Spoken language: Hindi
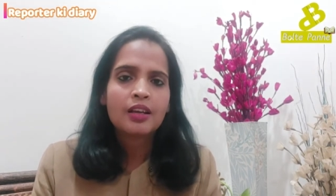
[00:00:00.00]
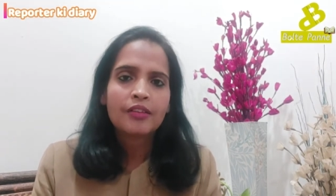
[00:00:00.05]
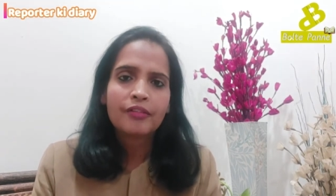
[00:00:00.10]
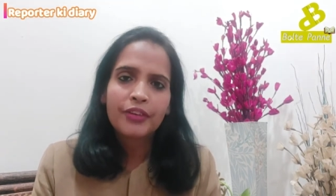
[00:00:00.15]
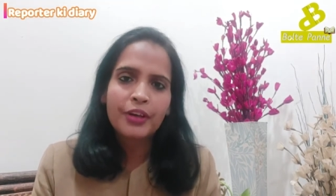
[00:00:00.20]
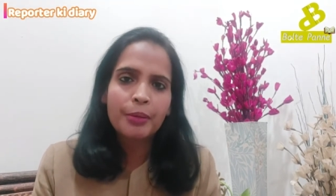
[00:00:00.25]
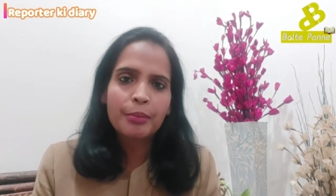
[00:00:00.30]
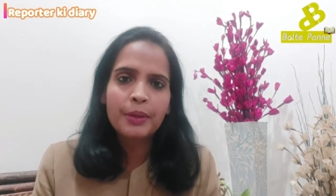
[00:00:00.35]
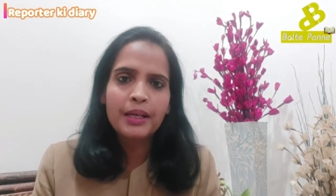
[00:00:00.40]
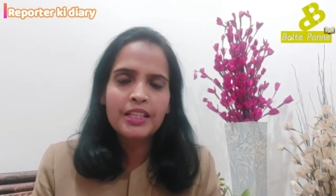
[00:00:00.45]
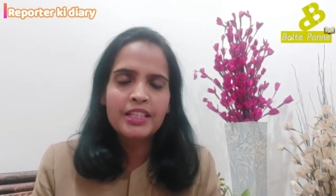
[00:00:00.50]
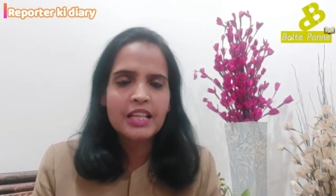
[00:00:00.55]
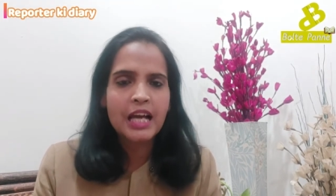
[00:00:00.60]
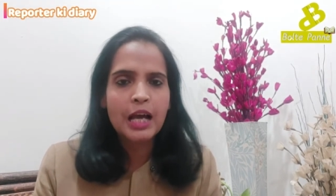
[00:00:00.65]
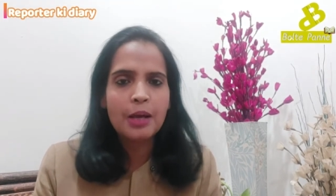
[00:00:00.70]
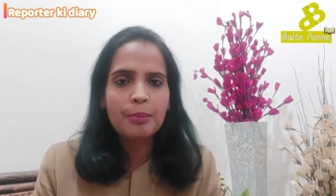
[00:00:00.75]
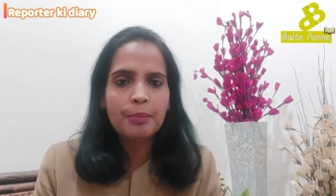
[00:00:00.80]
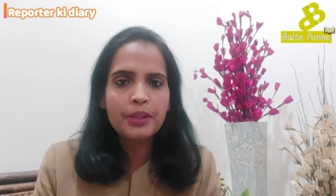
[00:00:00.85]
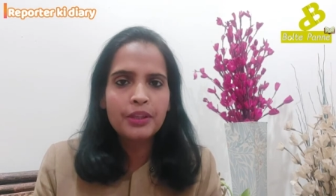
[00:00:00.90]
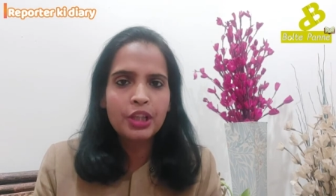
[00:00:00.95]
फिर मैं
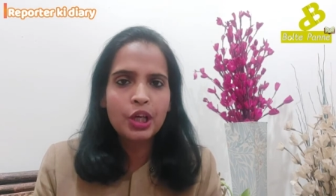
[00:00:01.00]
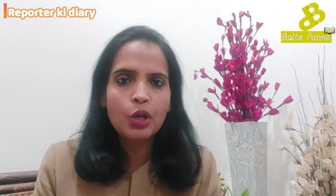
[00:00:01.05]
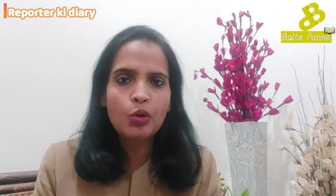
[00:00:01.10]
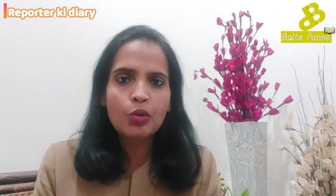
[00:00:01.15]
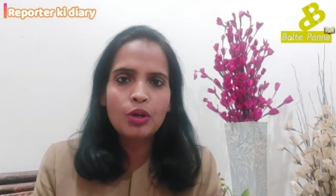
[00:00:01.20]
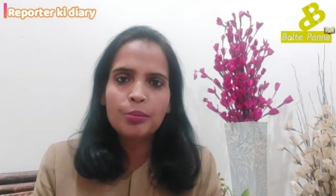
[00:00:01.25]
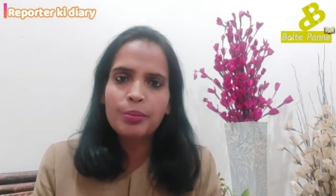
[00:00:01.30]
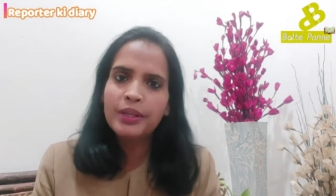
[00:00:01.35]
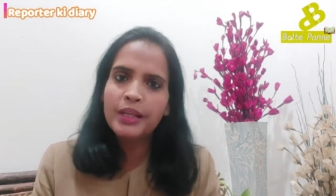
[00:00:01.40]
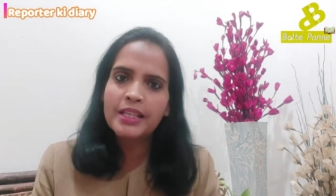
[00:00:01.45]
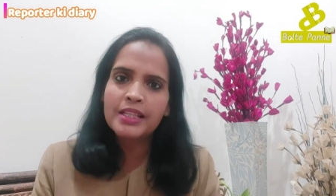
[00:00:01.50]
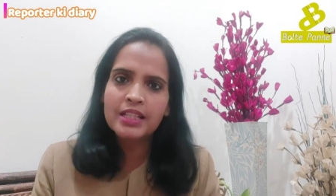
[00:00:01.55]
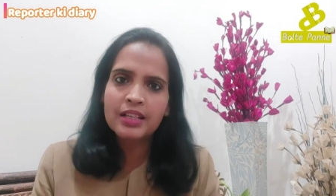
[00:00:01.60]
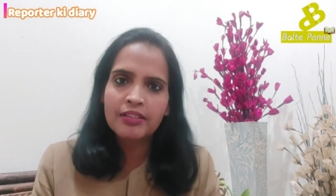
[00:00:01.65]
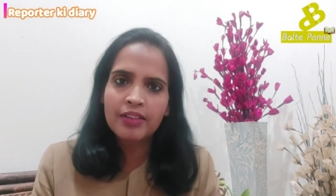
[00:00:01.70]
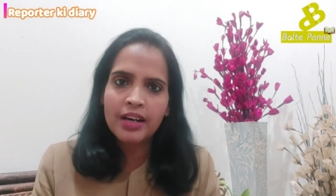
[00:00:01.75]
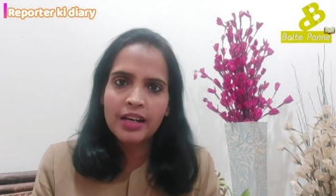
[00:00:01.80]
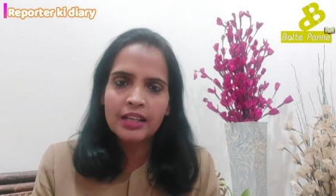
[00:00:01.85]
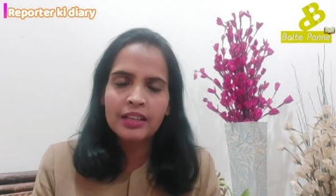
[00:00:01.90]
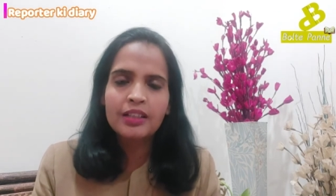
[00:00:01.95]
चाय पीते हुए भी ये
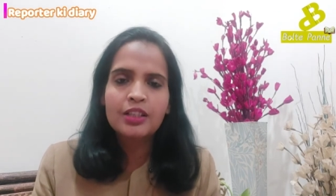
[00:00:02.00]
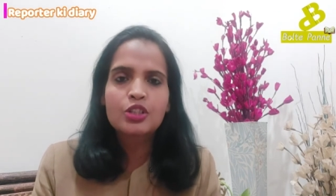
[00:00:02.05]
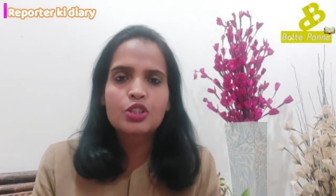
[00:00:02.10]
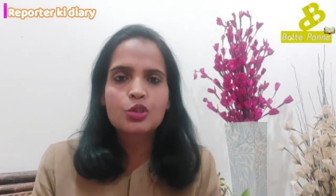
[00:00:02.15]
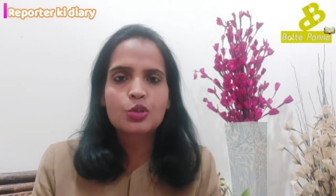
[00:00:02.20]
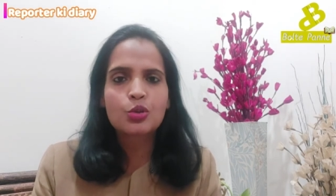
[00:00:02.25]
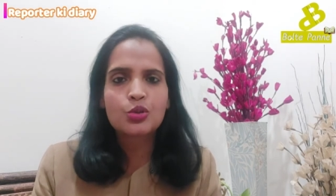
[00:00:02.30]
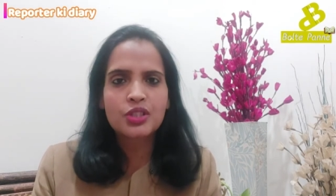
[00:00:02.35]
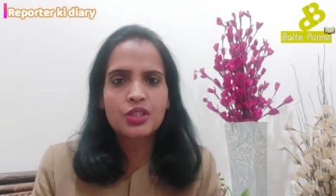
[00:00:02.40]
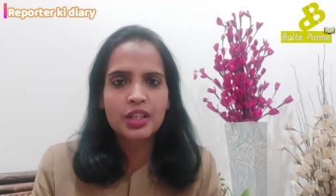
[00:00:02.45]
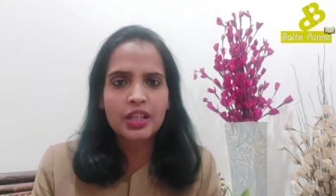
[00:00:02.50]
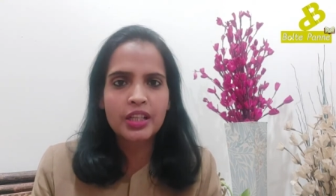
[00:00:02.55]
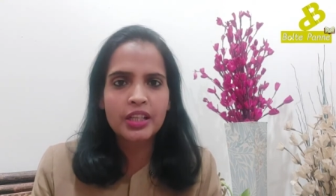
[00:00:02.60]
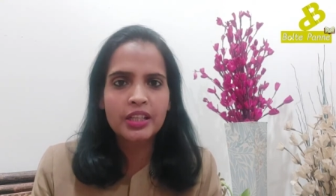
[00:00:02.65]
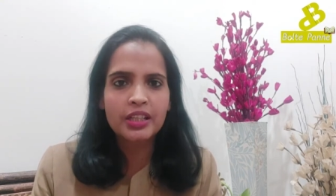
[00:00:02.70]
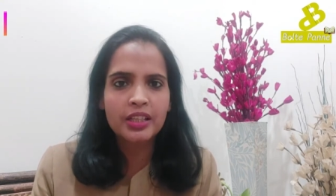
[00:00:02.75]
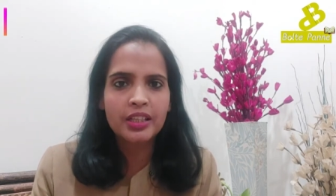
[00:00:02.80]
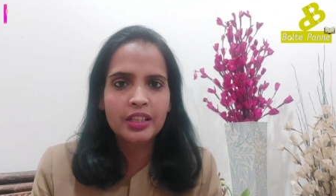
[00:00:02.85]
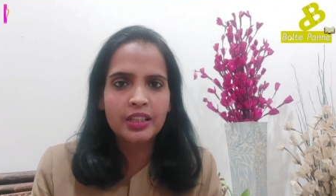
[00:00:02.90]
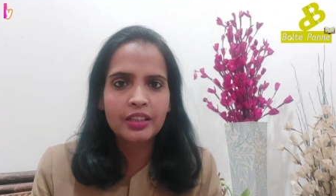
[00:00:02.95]
सवाल सोच रही
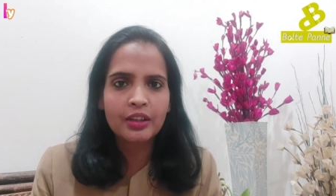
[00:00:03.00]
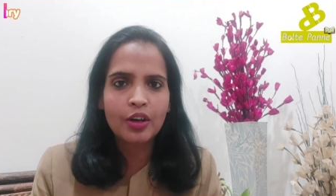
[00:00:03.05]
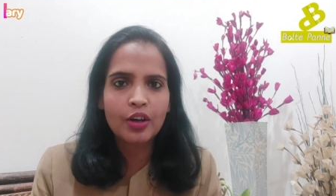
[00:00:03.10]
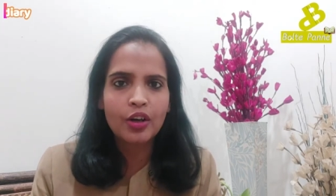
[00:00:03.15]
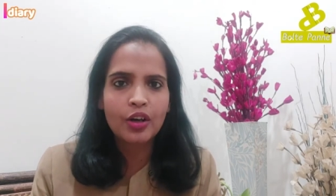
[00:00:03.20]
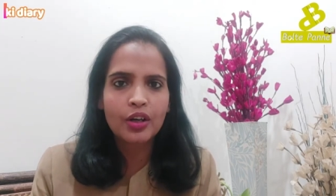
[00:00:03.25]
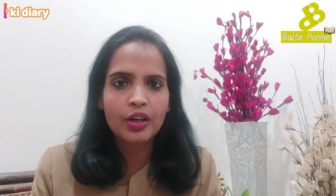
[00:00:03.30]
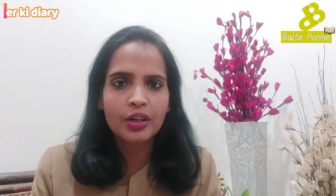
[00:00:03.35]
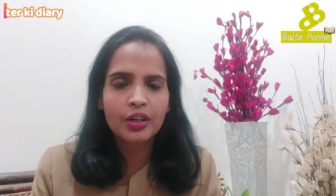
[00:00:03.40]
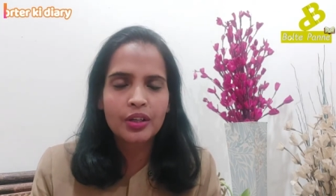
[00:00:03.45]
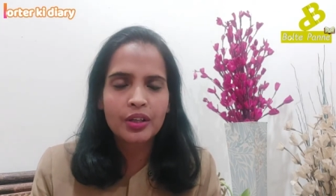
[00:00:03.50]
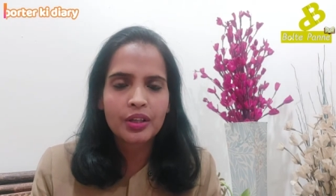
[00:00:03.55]
थी और